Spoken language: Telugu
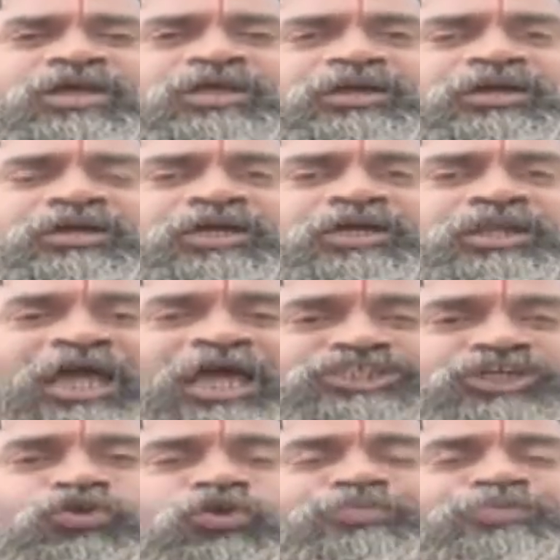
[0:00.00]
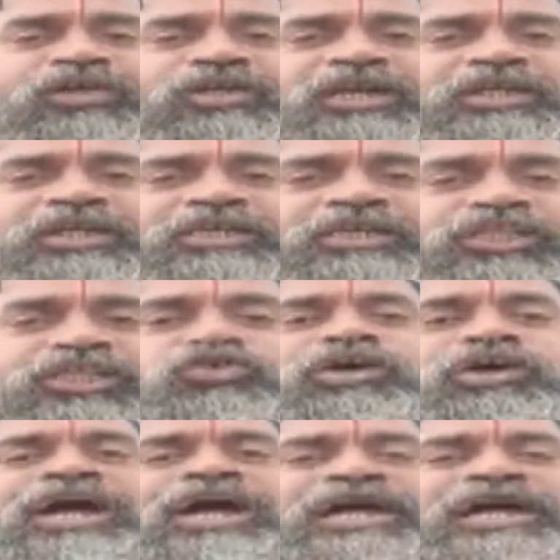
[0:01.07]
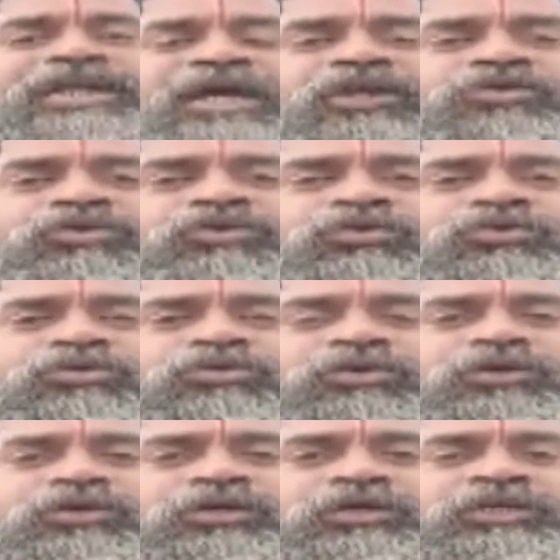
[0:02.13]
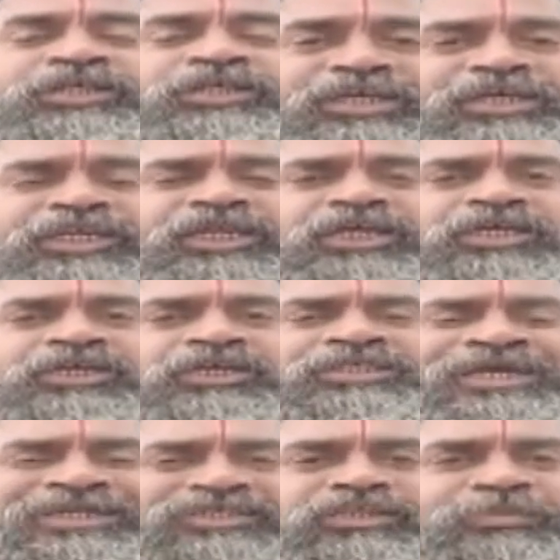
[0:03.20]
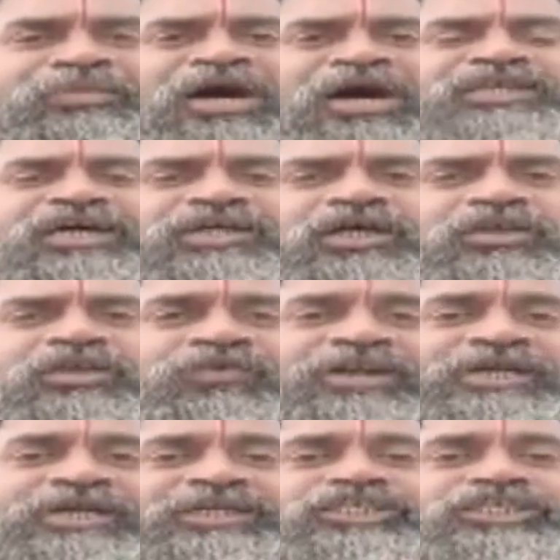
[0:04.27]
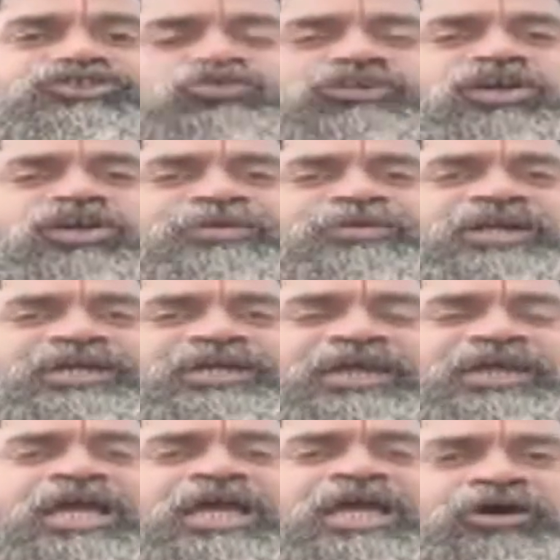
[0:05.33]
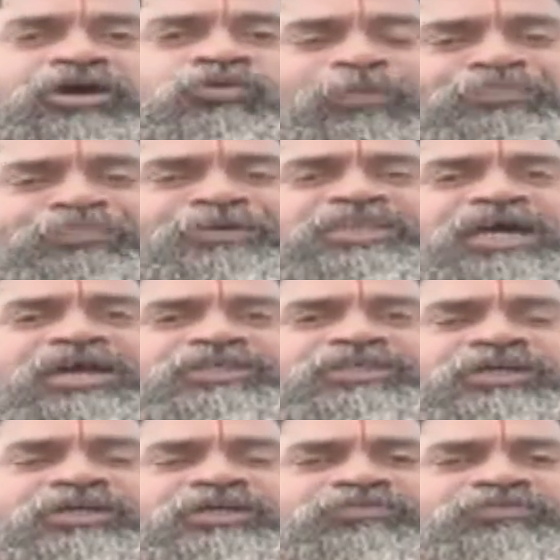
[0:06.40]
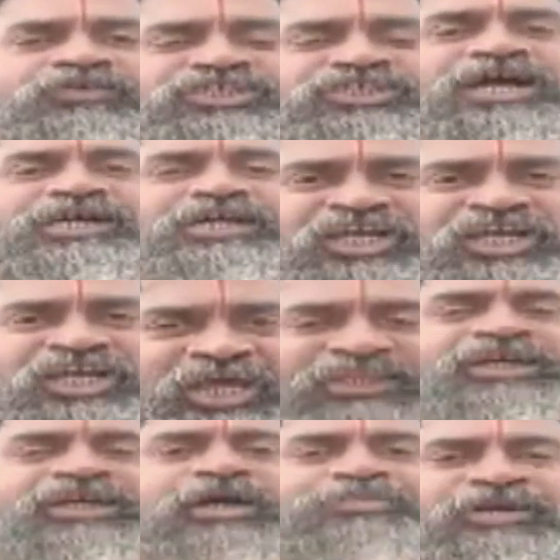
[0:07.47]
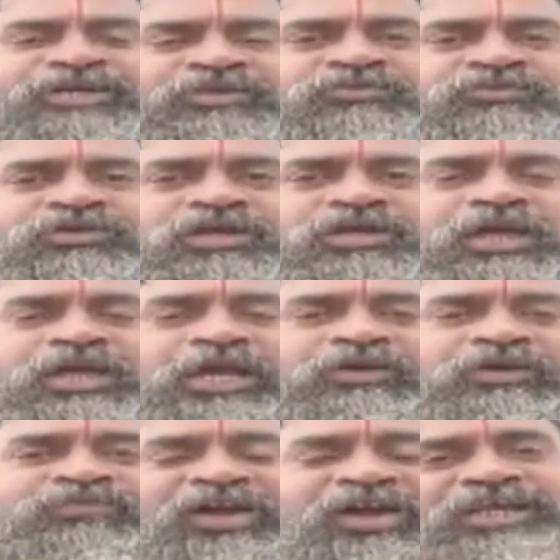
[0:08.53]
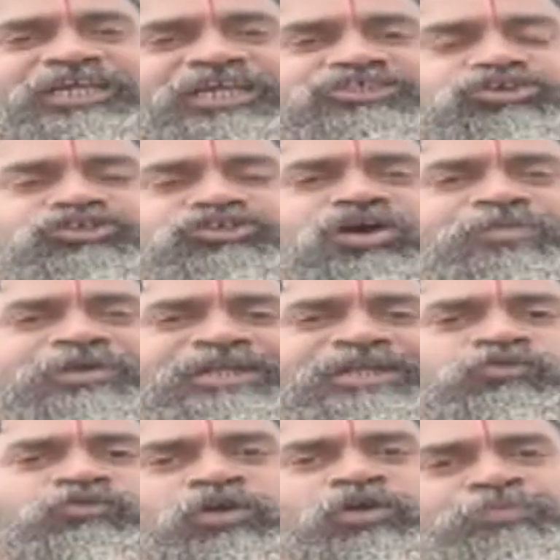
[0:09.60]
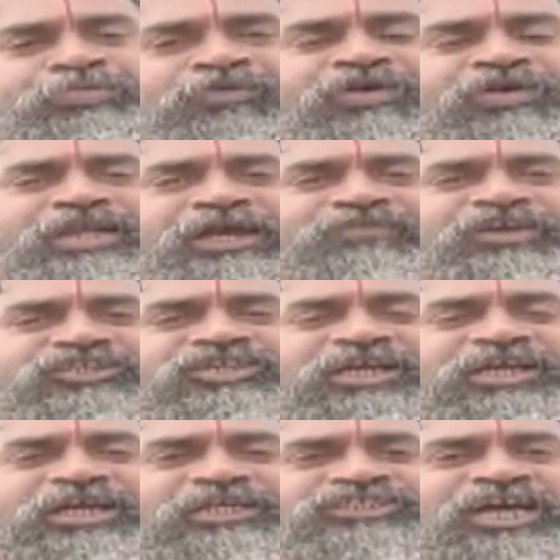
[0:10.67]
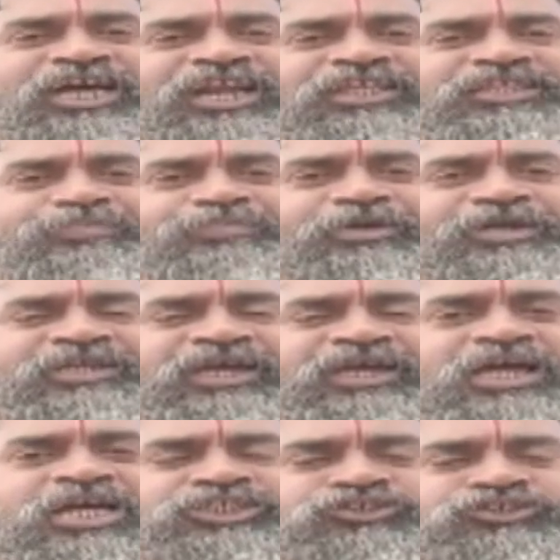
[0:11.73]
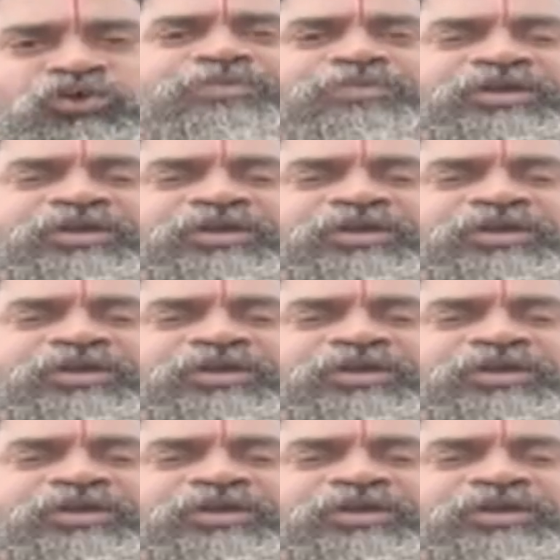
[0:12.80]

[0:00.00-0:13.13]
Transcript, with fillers: రాజగోపురం కంటే ఎత్తుగా కట్టాడు ఇది ఎంత బాధాకరం వెంకటేశ్వర స్వామి కంటే గొప్పదా విశాఖ శారదాపీఠం వెంకటేశ్వర స్వామి కంటే గొప్పవాడా విశాఖ ఈ శారదాపీఠ స్వామి